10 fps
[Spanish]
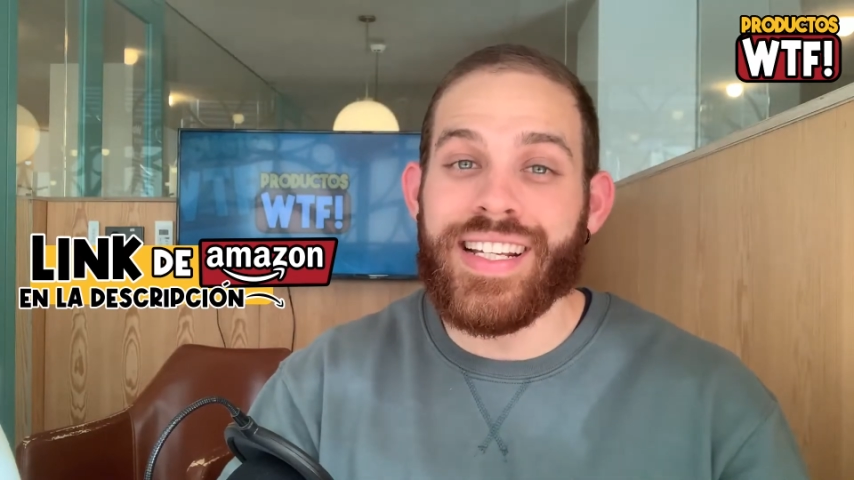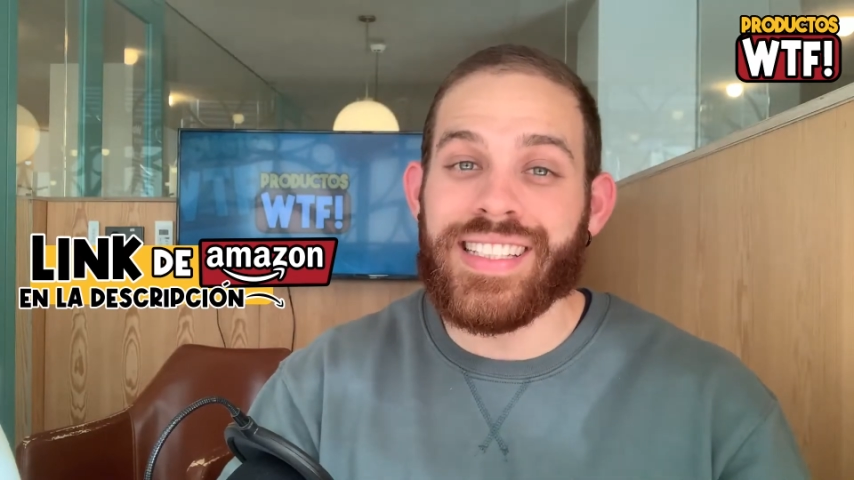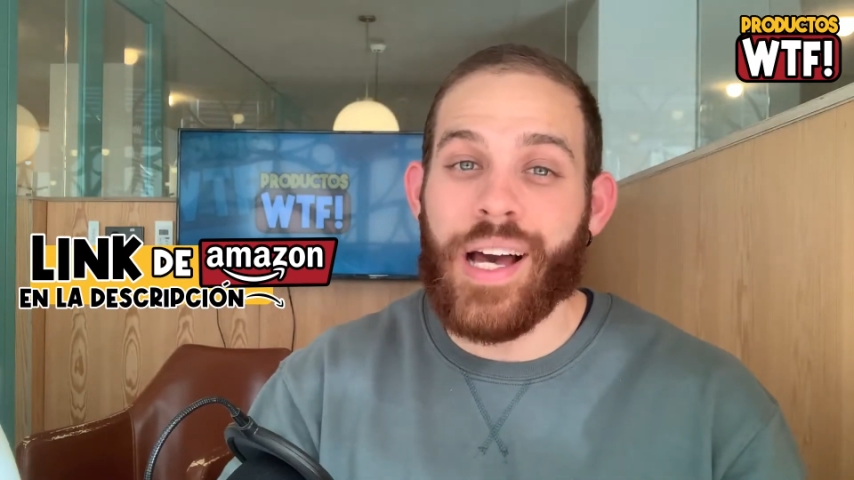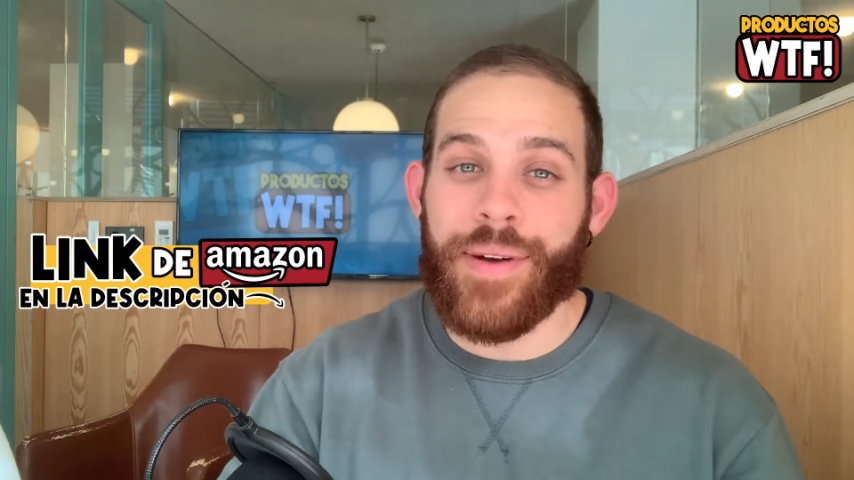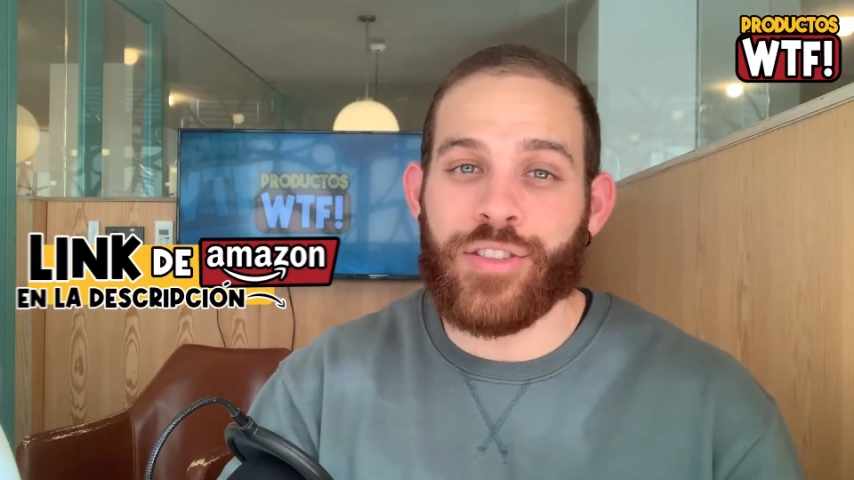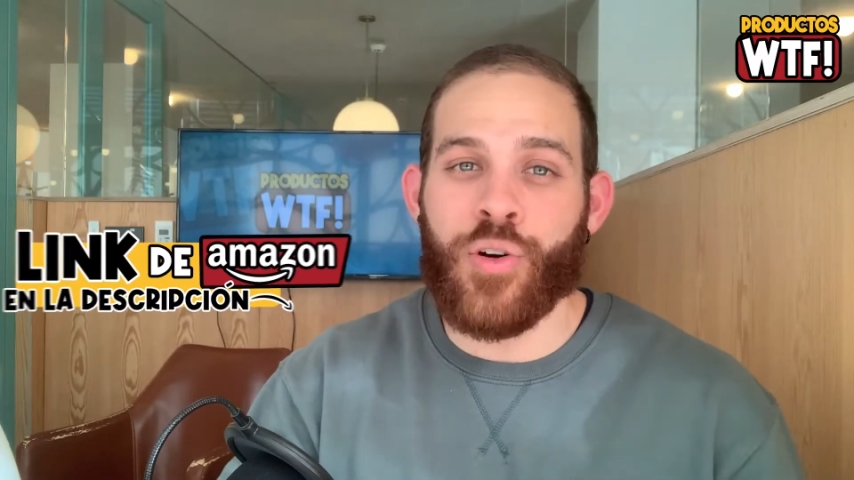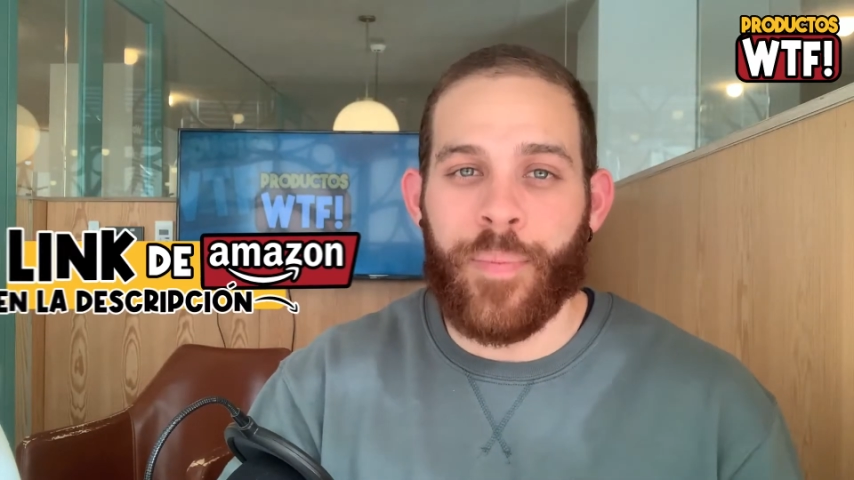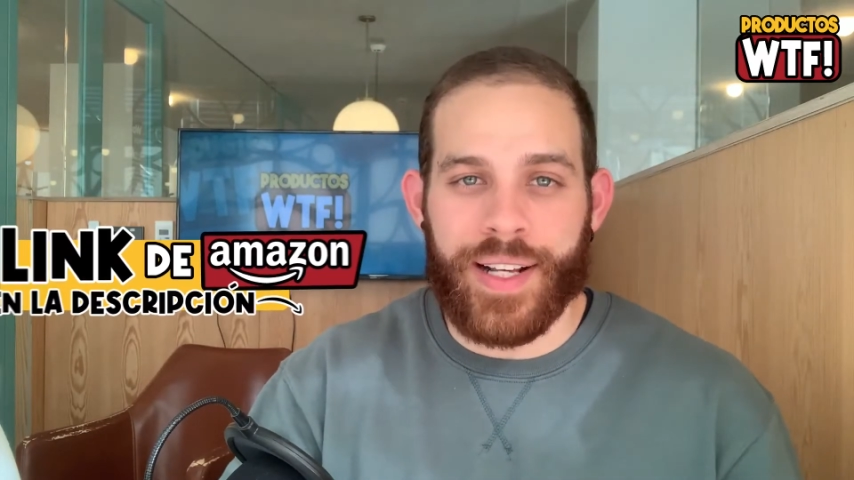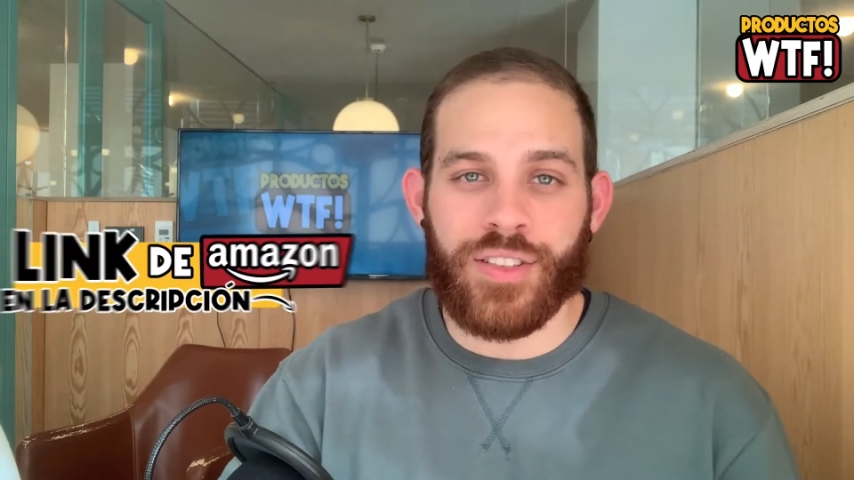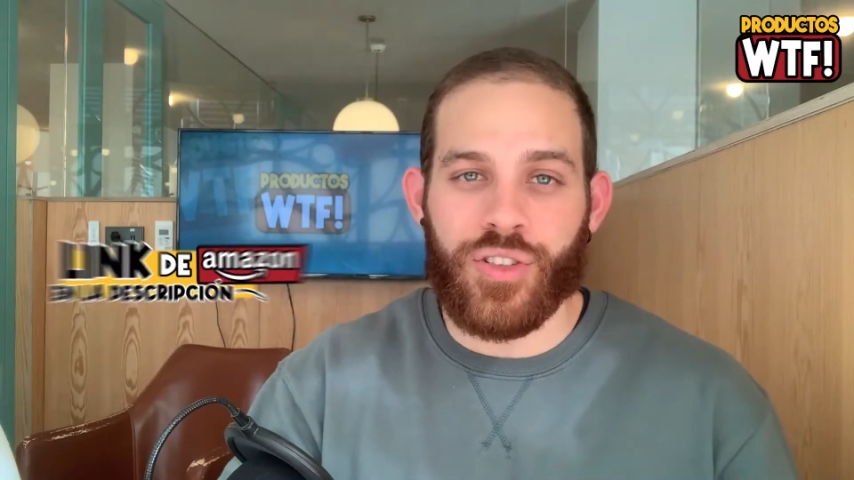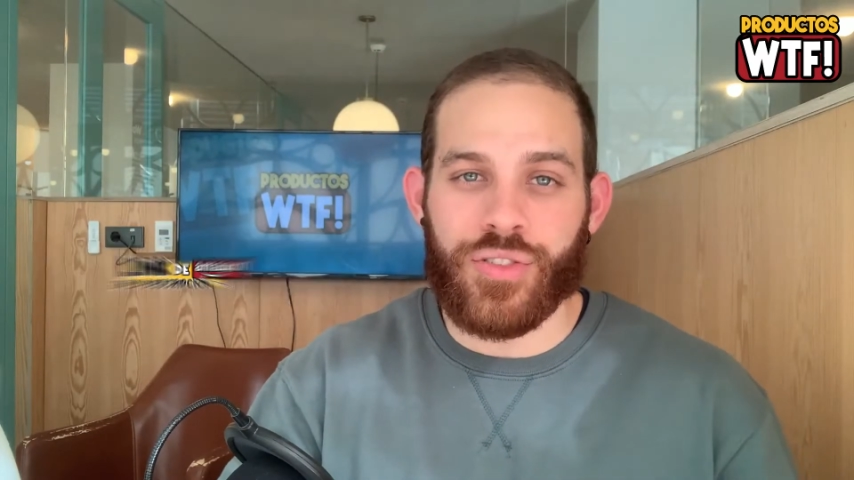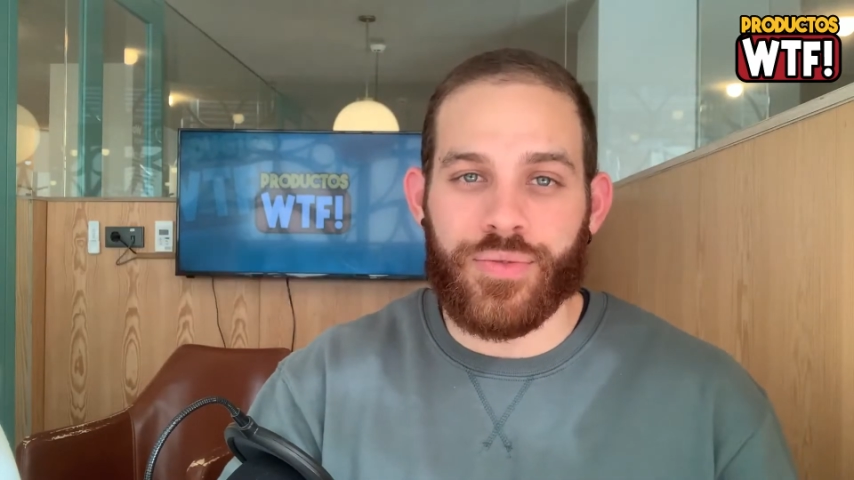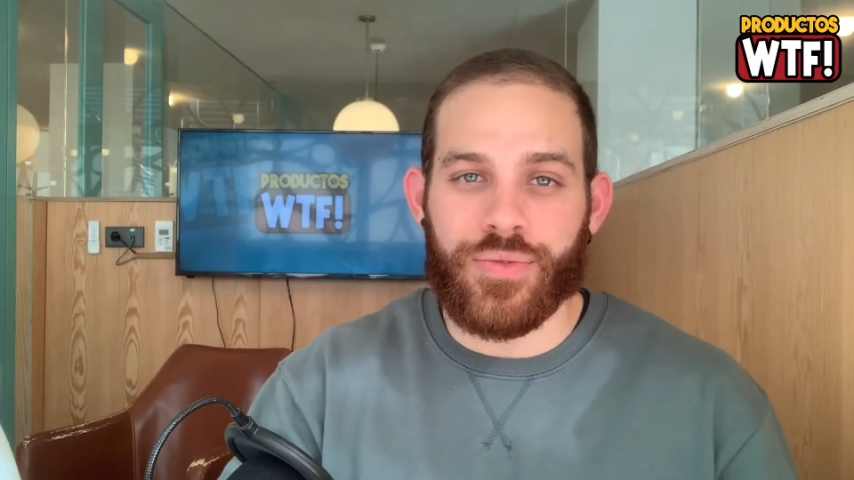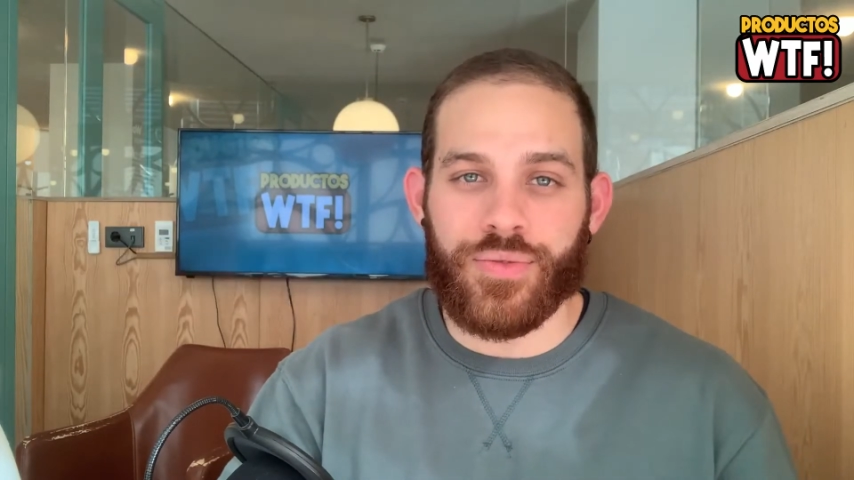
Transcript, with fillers: y saber sus precios.